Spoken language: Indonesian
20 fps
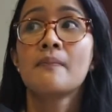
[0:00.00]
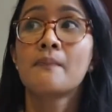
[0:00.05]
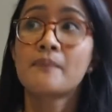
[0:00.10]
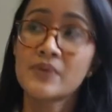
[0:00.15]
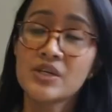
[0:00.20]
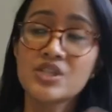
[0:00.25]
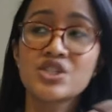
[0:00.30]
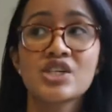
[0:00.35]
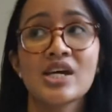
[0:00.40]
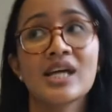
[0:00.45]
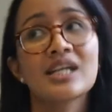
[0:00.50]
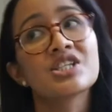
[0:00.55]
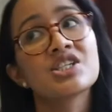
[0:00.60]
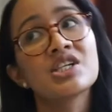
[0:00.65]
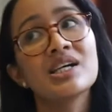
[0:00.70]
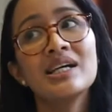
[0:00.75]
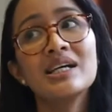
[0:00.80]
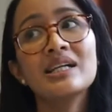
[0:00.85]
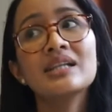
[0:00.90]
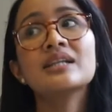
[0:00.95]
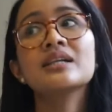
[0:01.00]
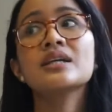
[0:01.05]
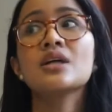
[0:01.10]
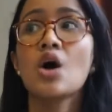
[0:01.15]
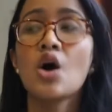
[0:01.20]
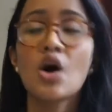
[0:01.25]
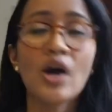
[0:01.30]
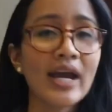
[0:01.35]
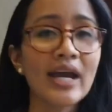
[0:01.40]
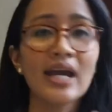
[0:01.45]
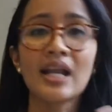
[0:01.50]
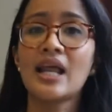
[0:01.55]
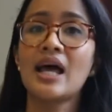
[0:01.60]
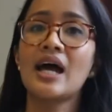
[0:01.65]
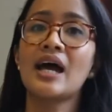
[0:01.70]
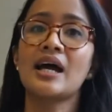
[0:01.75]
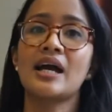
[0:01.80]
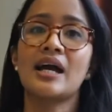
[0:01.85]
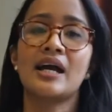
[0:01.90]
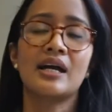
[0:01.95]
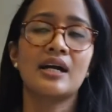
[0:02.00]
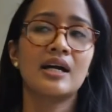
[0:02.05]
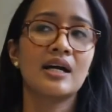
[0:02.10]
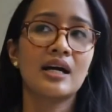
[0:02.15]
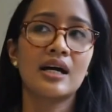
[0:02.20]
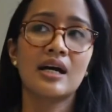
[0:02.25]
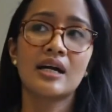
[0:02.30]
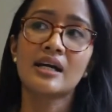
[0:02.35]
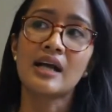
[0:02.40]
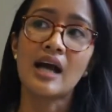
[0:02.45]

projection oke okay lah eh,